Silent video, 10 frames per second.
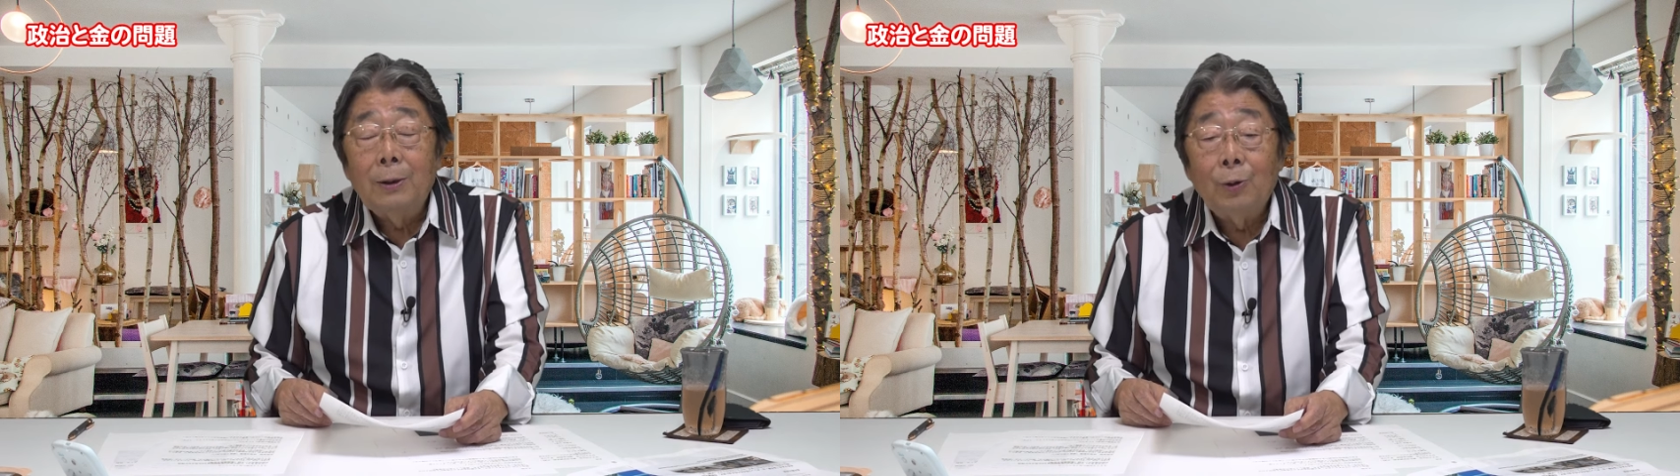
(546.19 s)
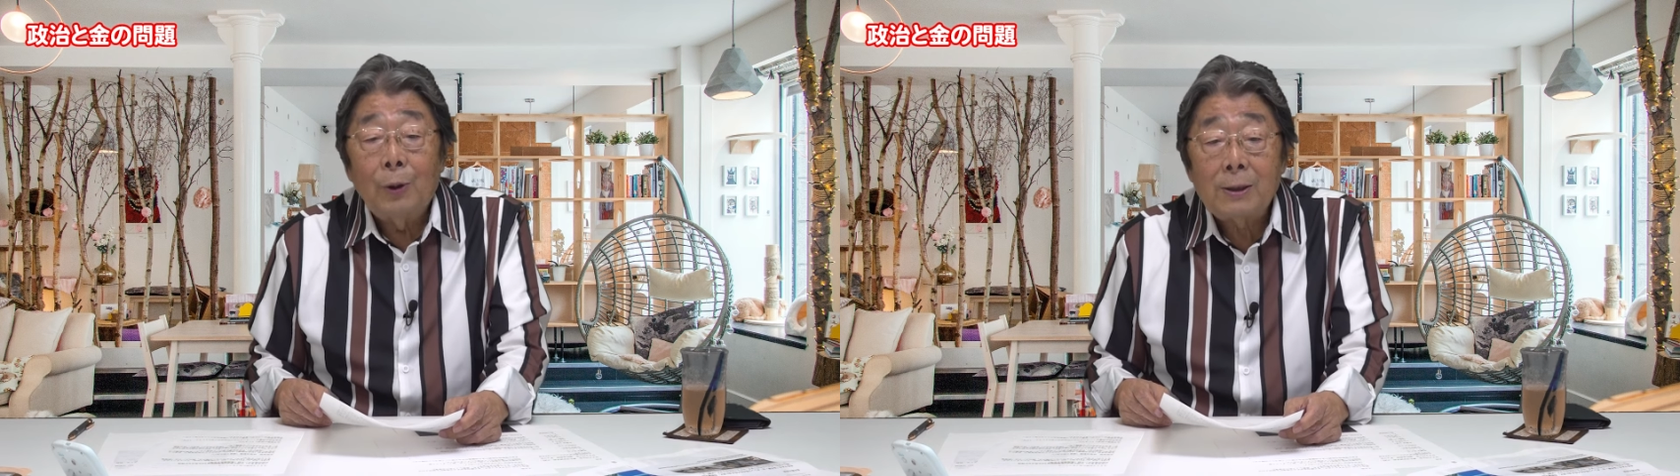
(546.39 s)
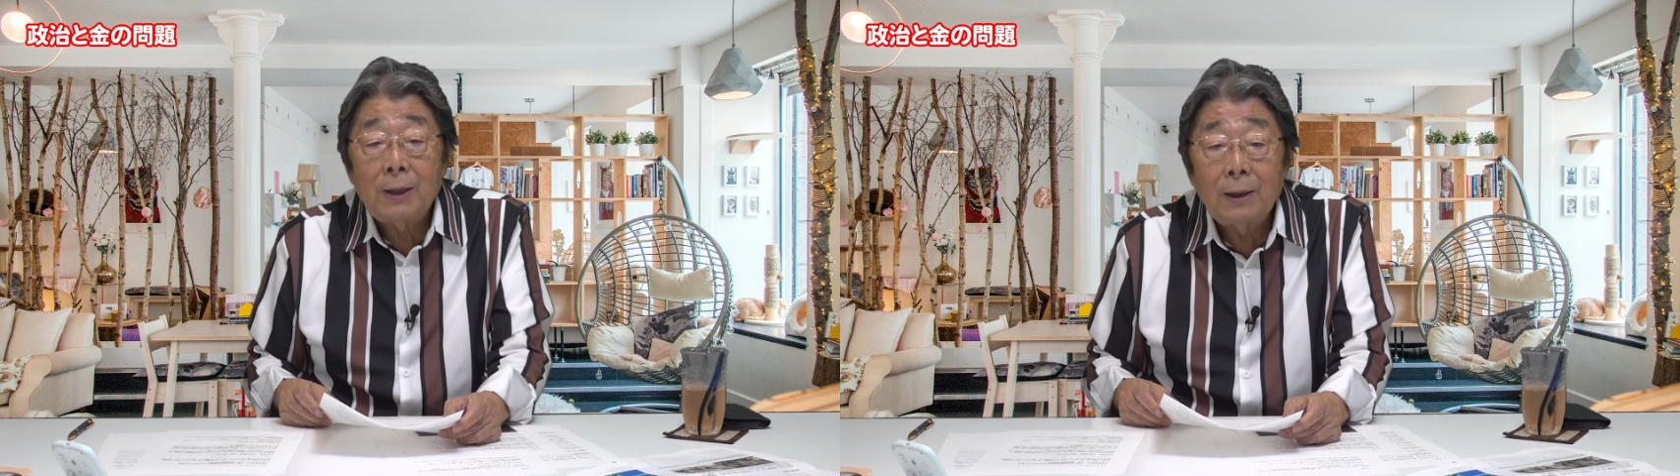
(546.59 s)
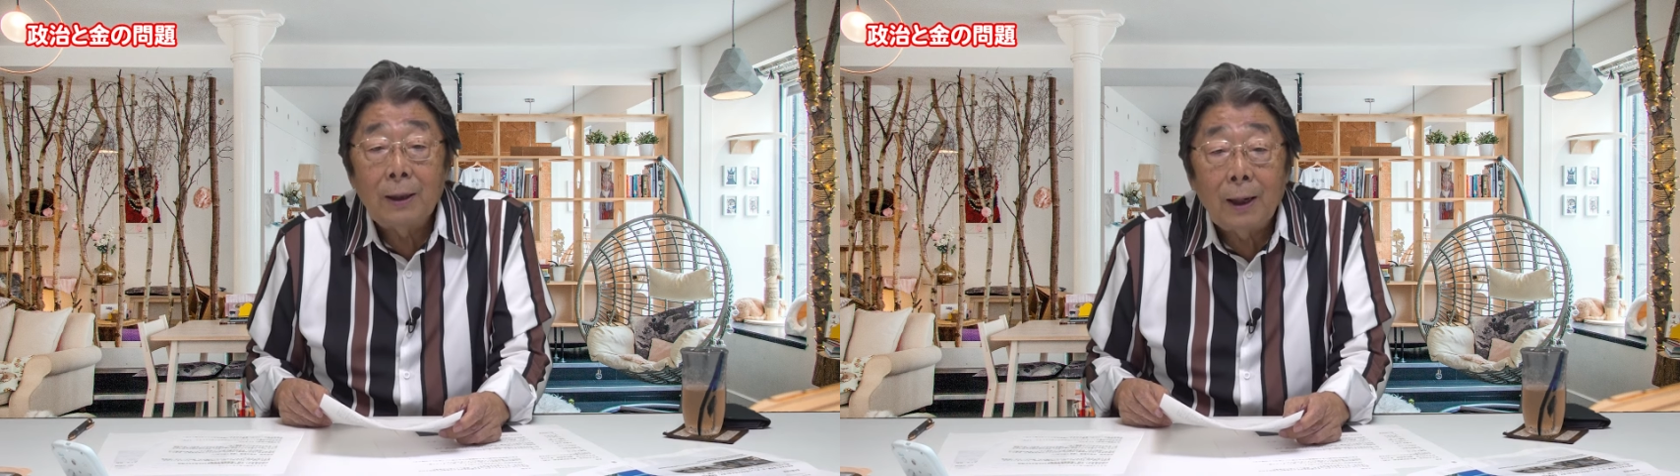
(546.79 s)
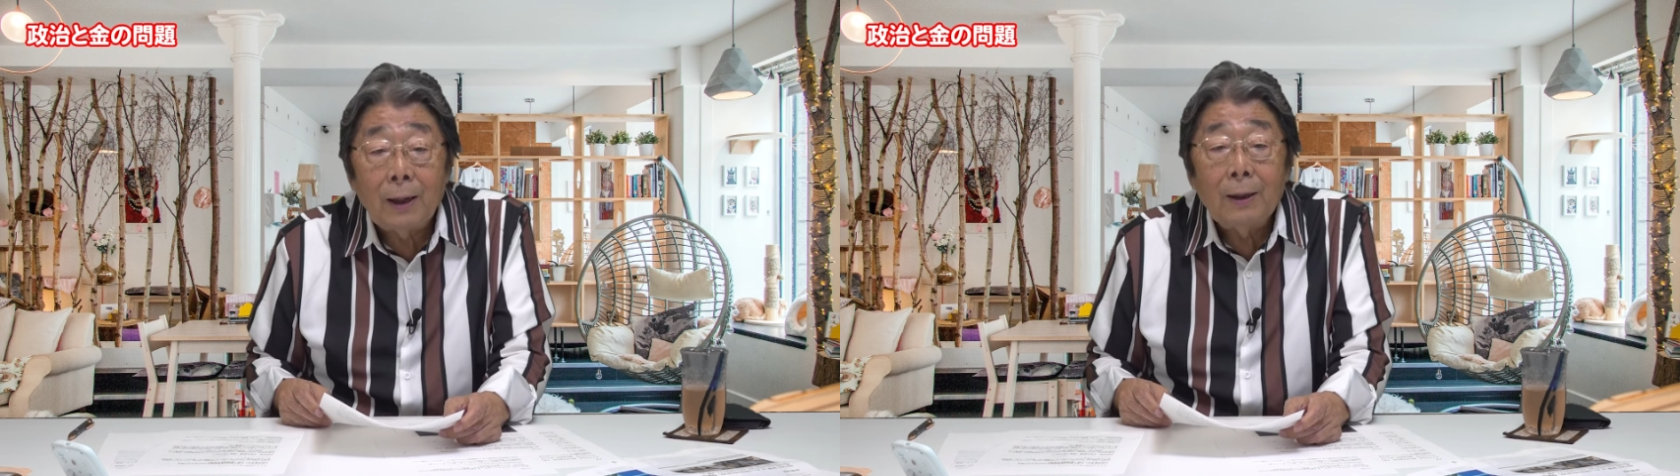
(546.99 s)
野田さん
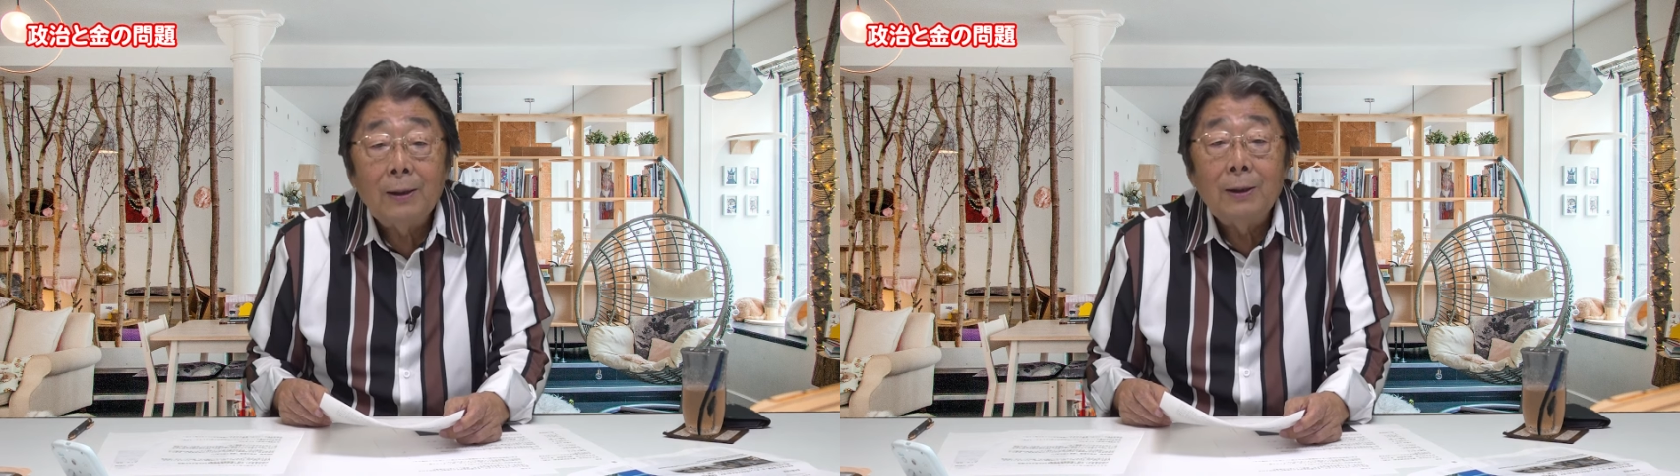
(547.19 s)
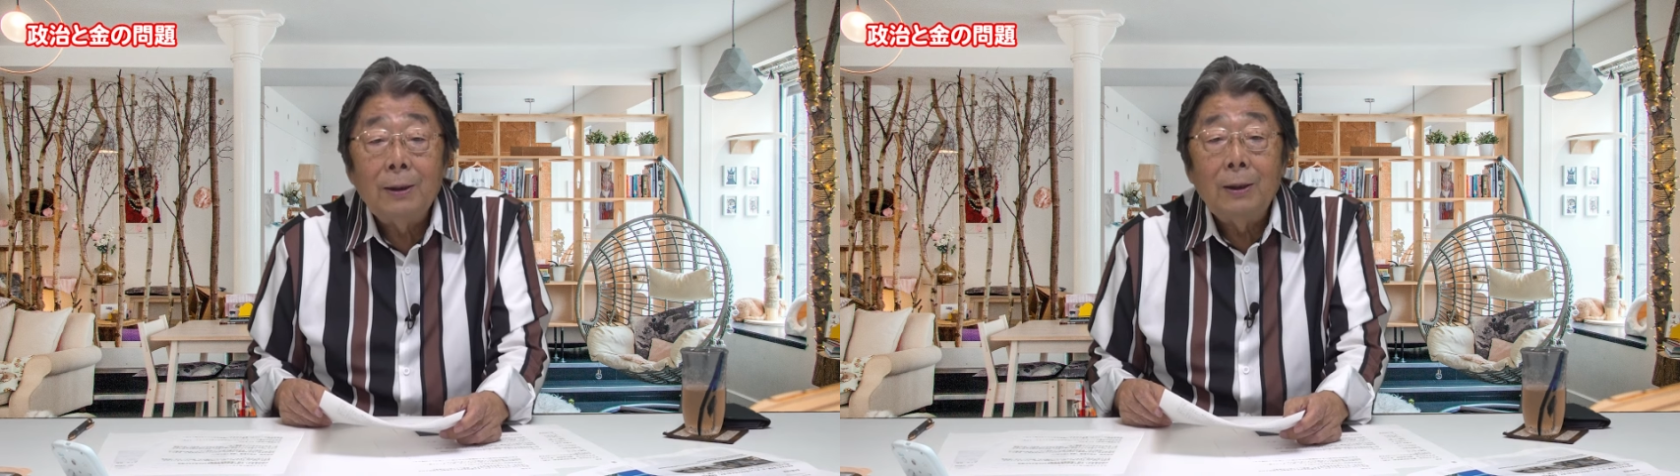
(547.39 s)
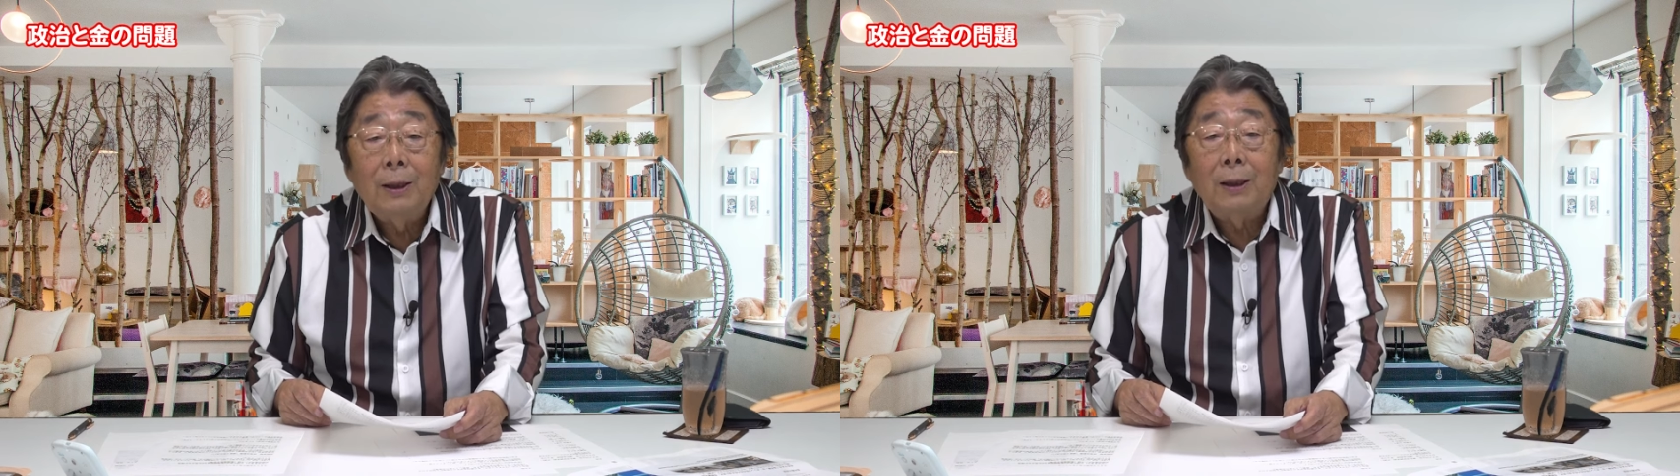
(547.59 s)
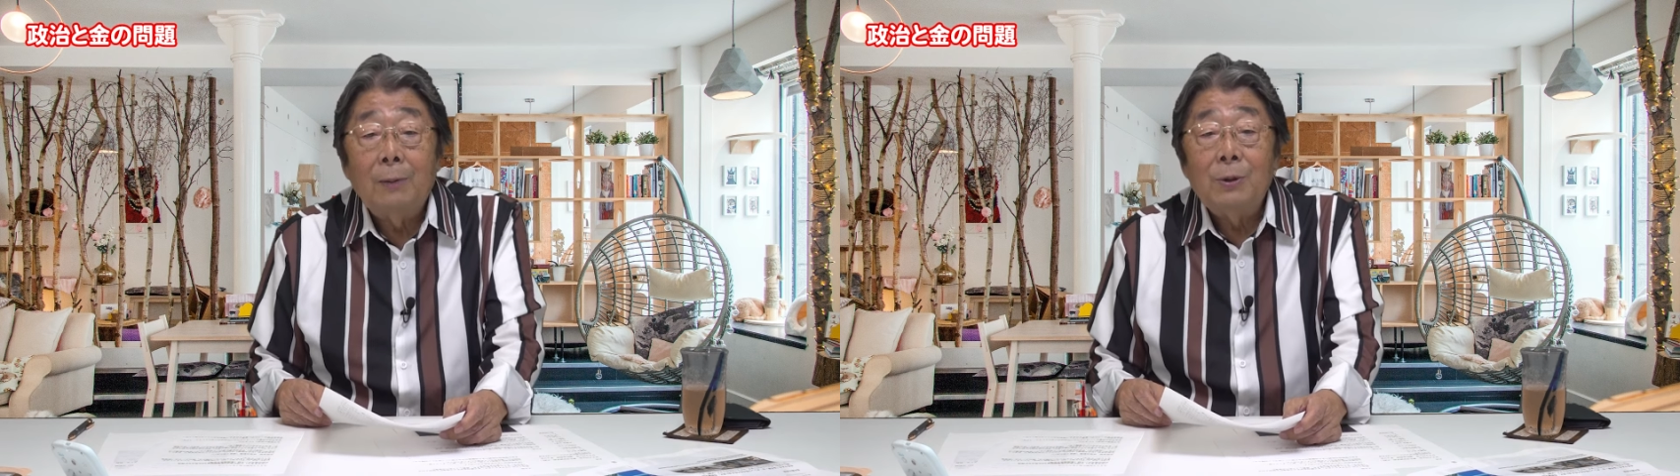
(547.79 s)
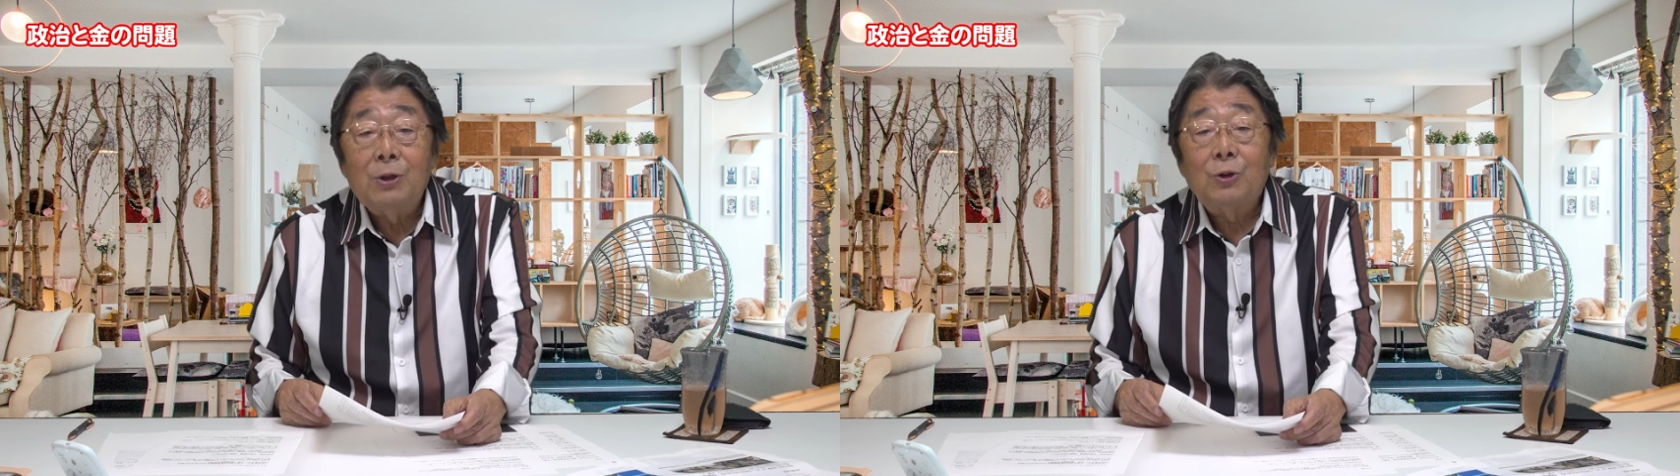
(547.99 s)
が立
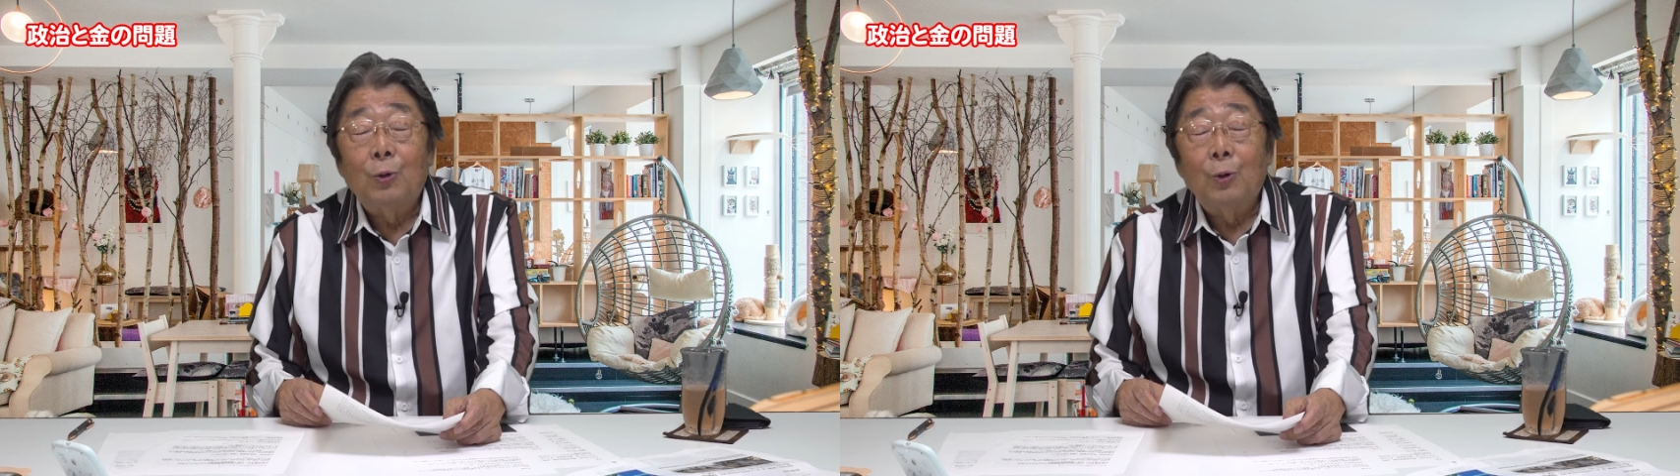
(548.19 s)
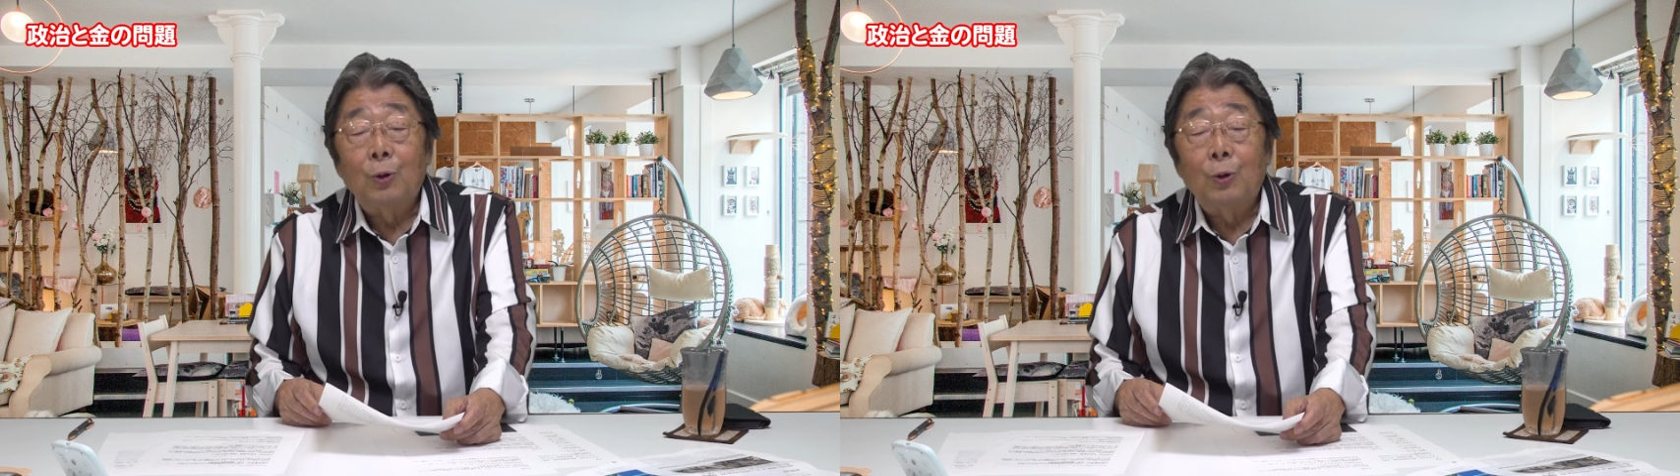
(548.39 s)
憲民主党